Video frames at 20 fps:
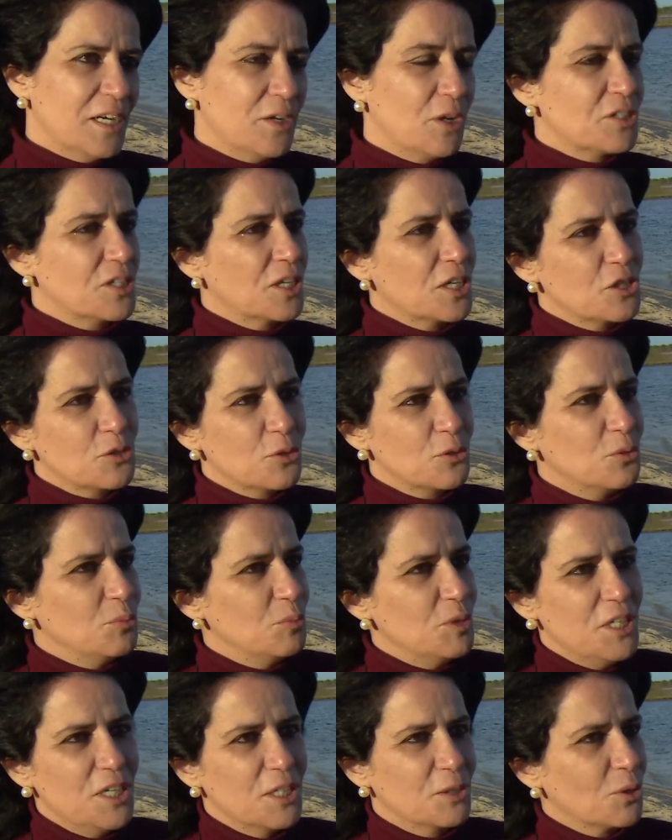A nossa
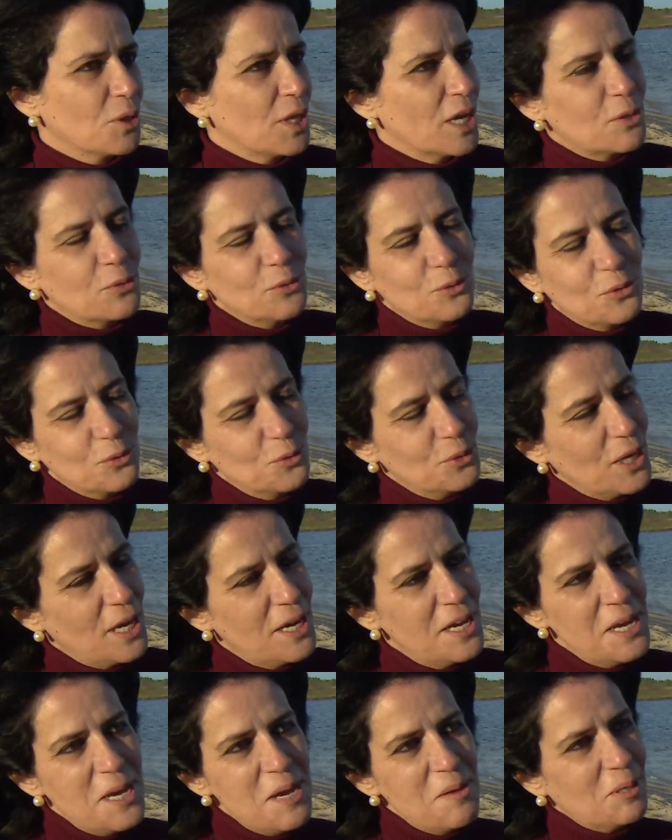gastronomia, toda a
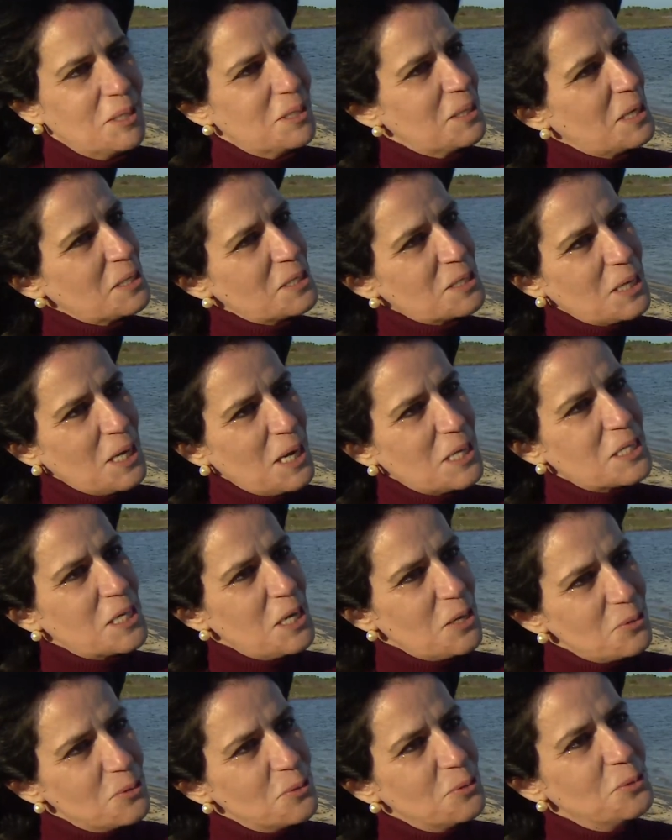cultura, acho que, acho
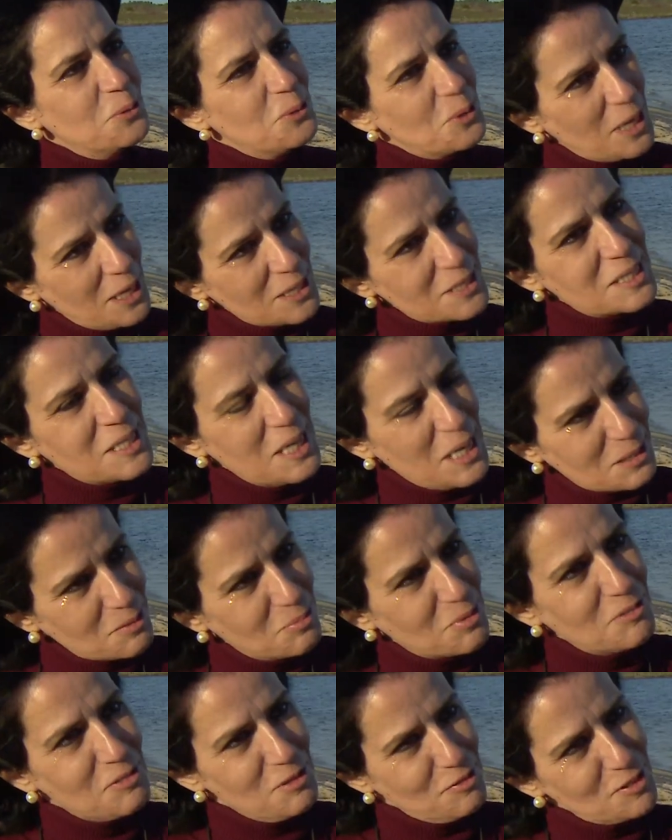que é o local
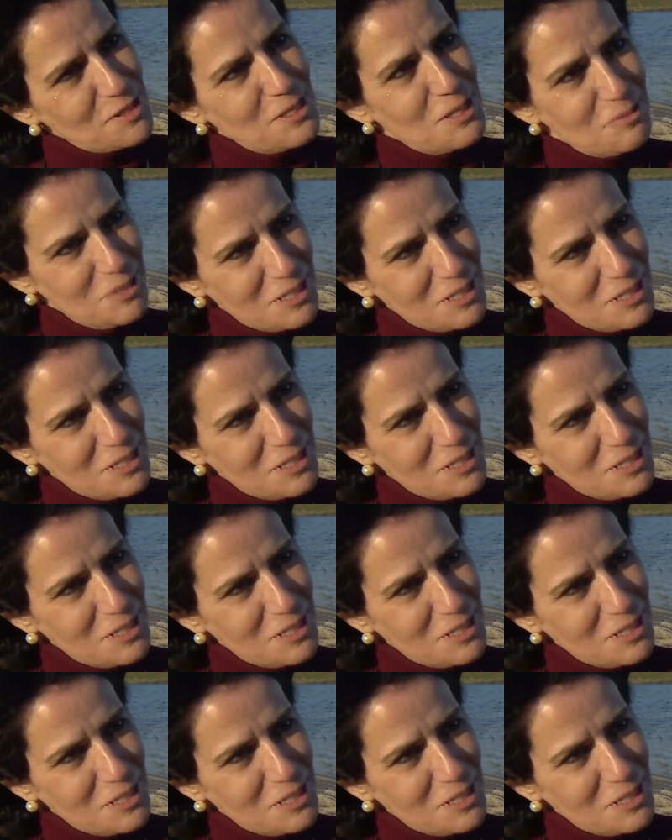certo para vir fazer o